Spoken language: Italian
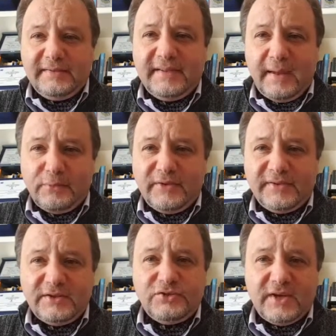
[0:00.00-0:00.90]
stiamo
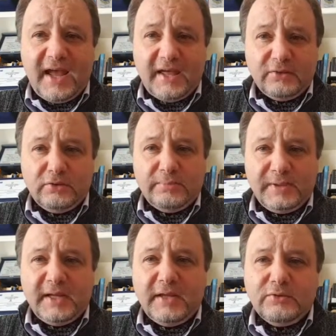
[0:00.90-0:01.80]
esagerando,
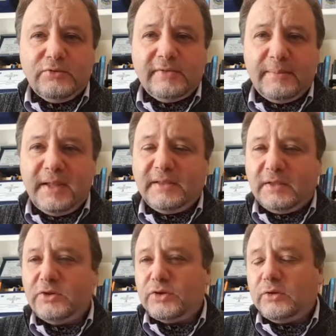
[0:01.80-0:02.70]
perché
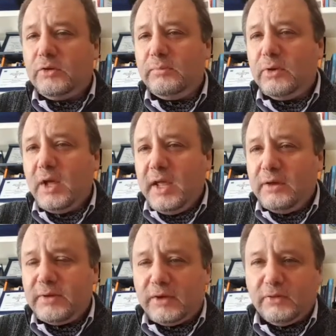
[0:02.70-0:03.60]
giustamente dice Colombo è una